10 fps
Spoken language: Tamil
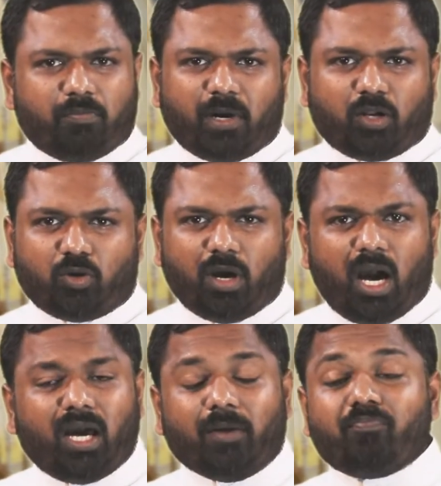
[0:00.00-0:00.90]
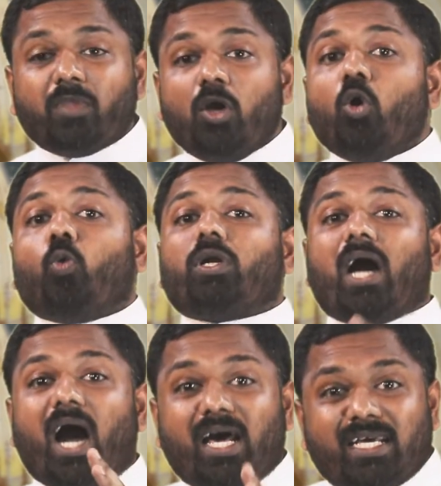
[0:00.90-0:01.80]
அப்படின்னு நம்ம பார்க்குறோம் ஆக
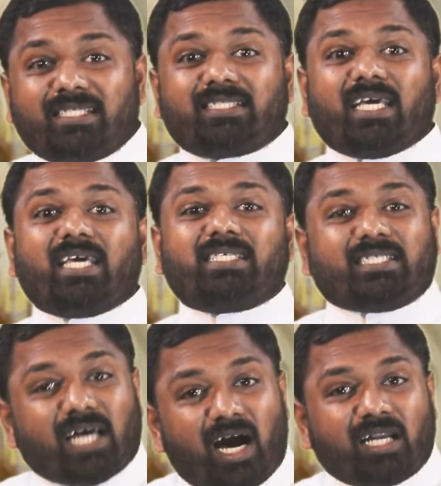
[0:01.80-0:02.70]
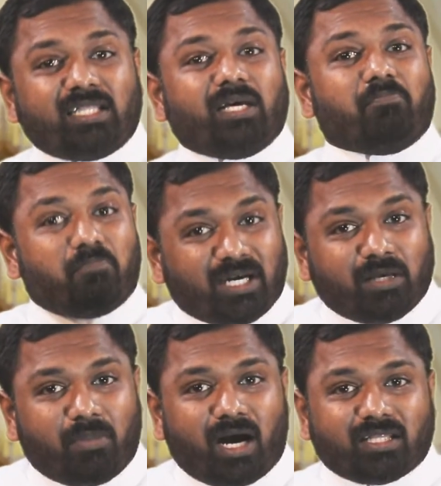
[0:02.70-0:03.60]
ஒரு அரசை சார்ந்த
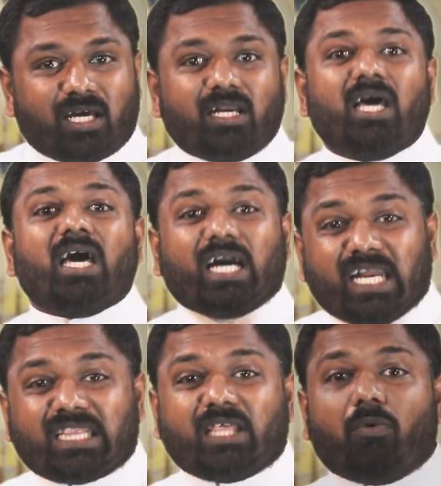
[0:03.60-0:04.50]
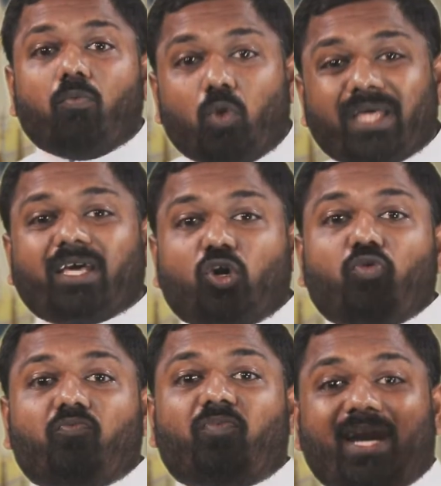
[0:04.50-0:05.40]
மதமாக தான் கிறித்தவம்
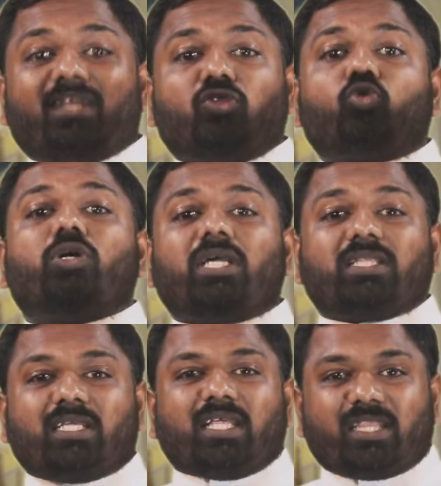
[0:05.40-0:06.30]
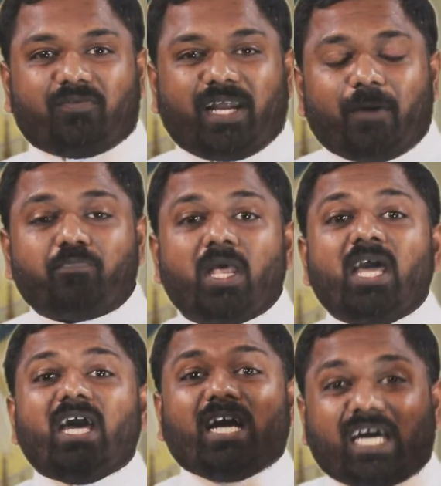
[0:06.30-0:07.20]
உலகெங்கும் வளர்ந்து கொண்டிருந்தது தவிர
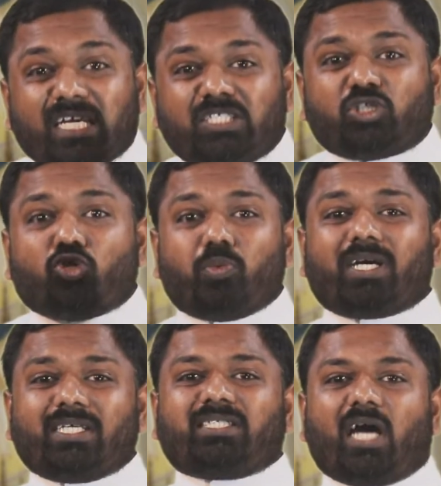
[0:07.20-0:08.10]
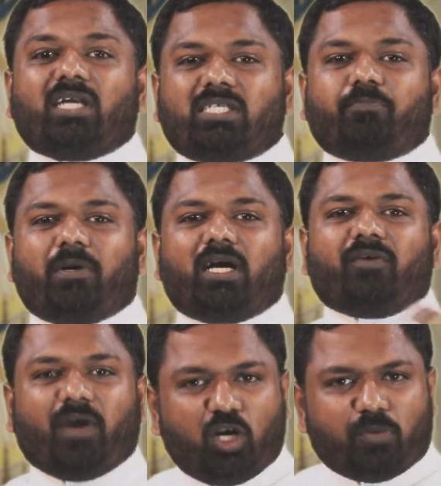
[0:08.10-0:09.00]
கிறிஸ்துவுக்கு சான்று
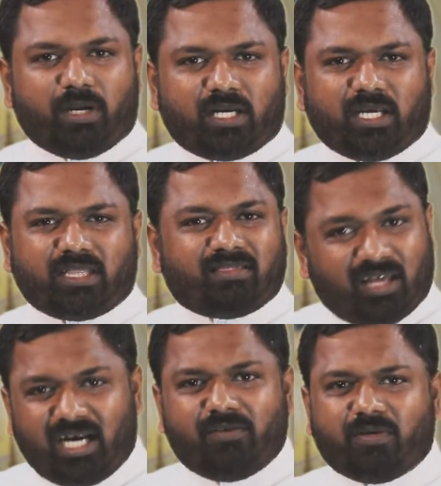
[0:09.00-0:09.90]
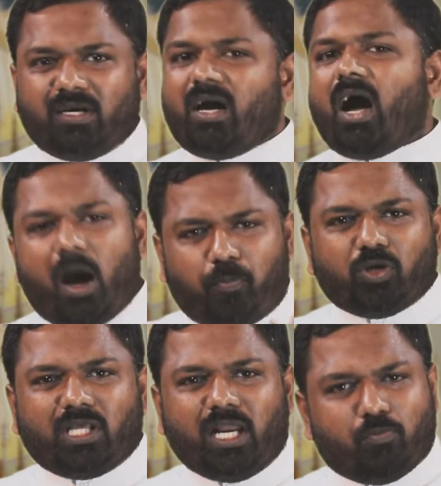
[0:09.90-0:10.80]
பகர வேண்டும் என்ற தெளிவு
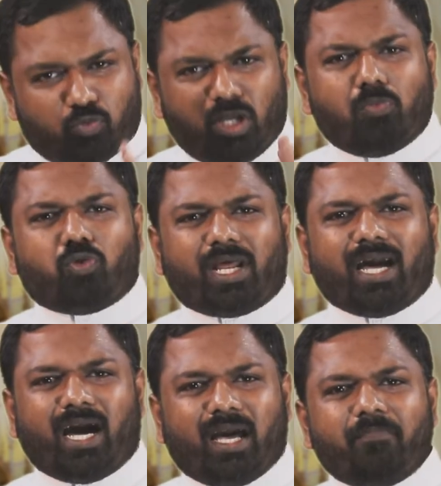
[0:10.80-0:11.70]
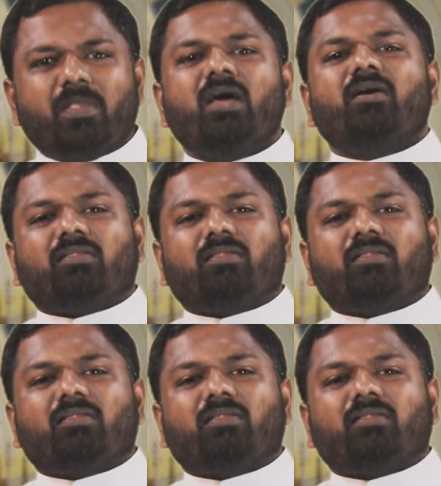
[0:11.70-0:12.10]
அப்பொழுதில்லை முதல் முறையாக